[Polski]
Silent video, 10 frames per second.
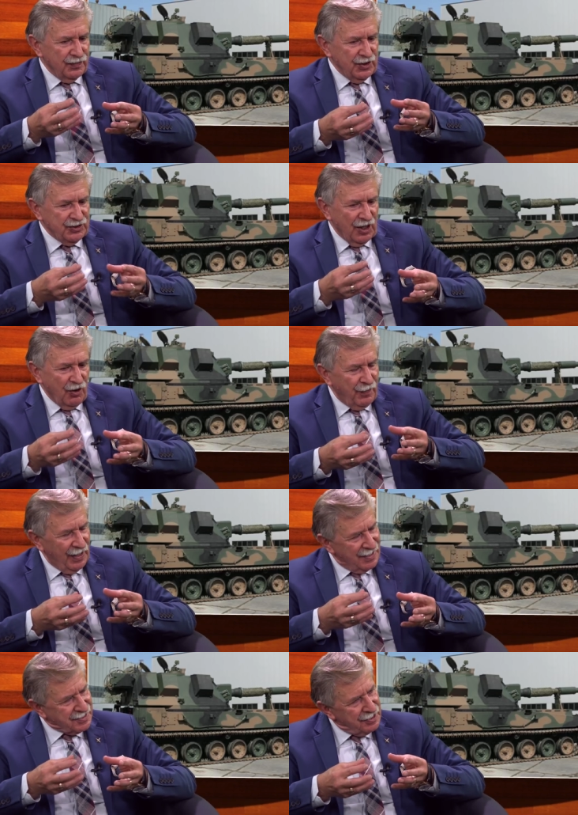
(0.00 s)

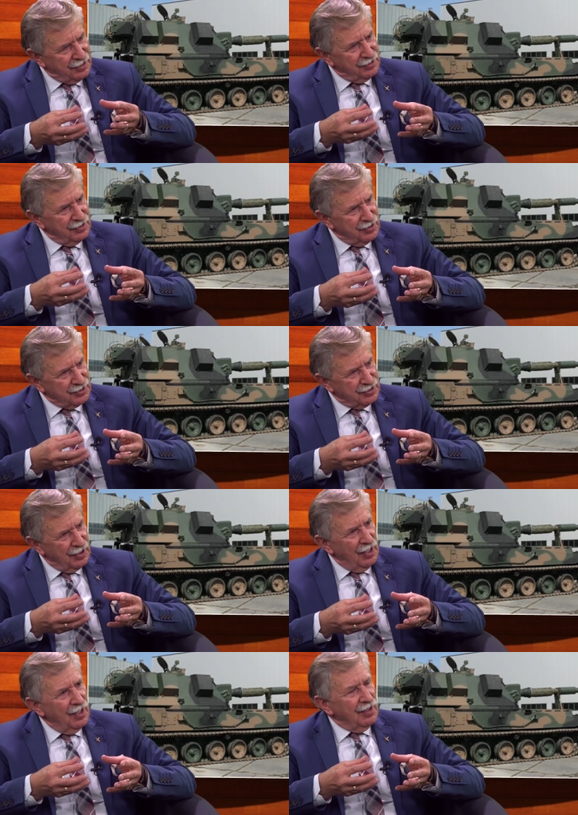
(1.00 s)
interoperacyjni. I dla
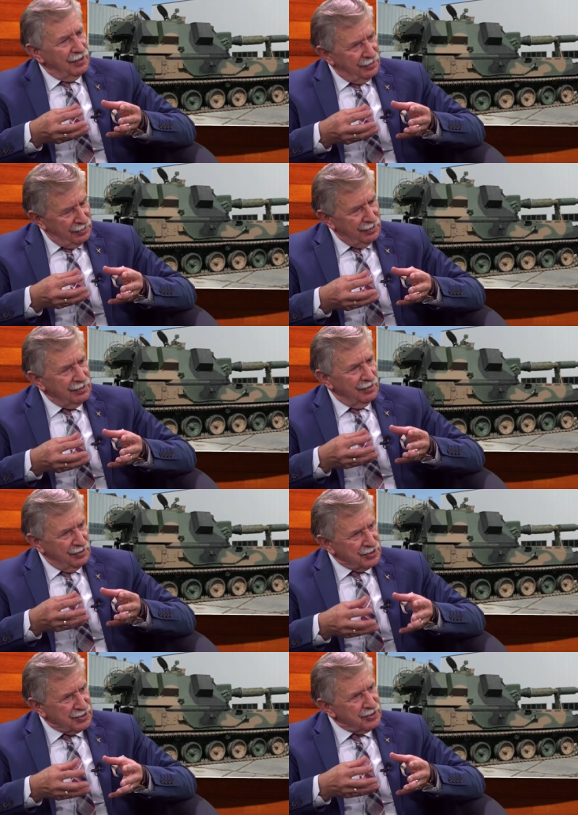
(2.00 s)
marynarki. Z,
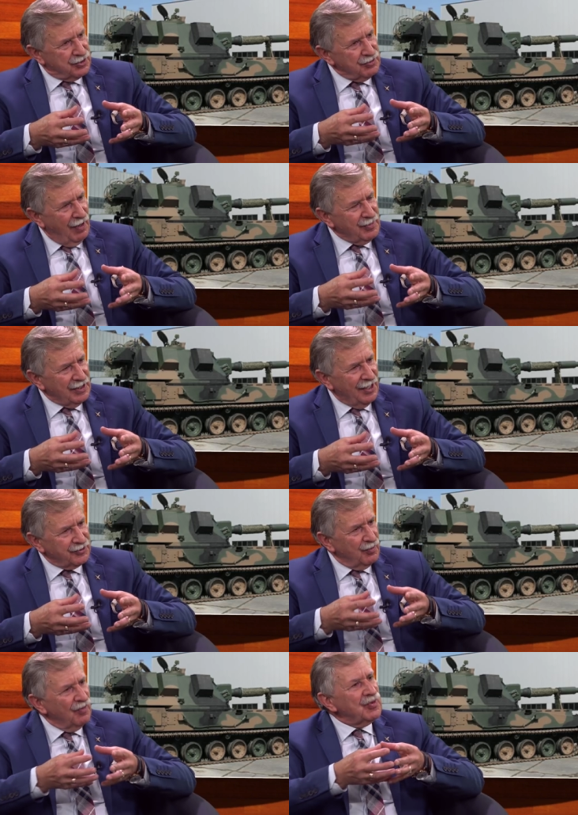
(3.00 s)
I z siłami
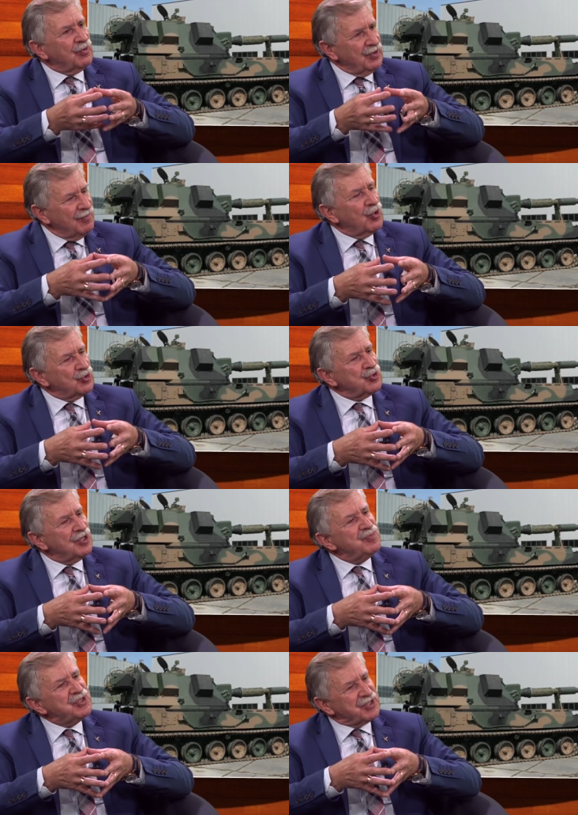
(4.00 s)
NATO, bo wykonujemy
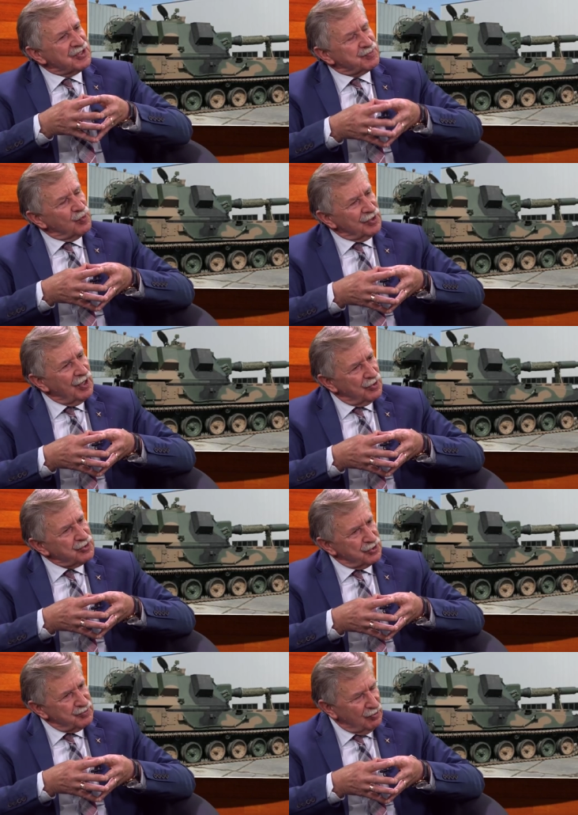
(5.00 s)
określone misje wspólnie,
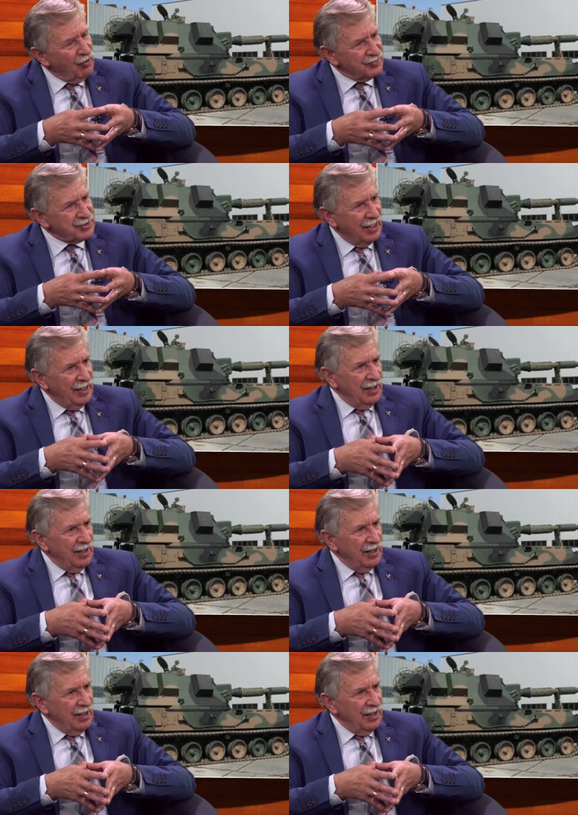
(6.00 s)
chodzi o śmigłowce.